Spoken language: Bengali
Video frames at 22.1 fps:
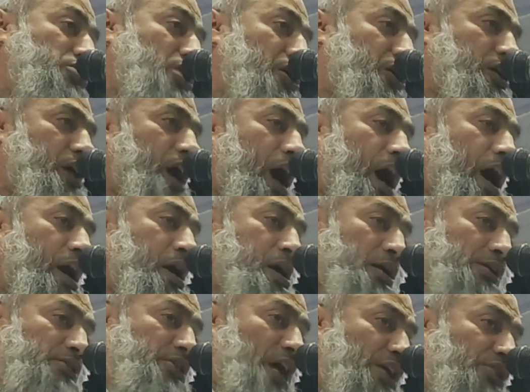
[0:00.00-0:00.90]
শিক্ষা
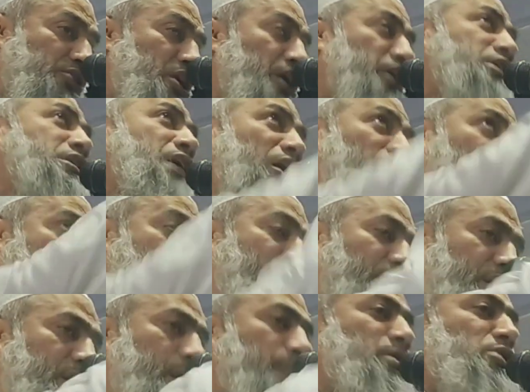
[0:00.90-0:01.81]
যেই শিক্ষা
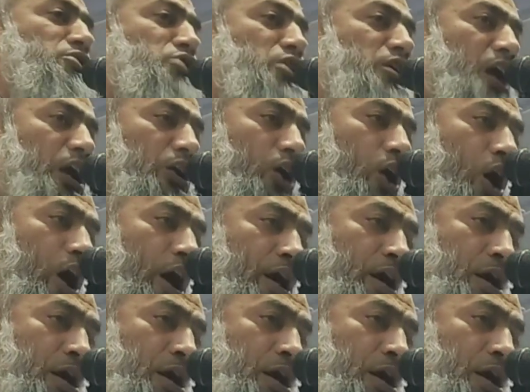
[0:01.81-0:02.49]
রবের নামে শিখানো হয়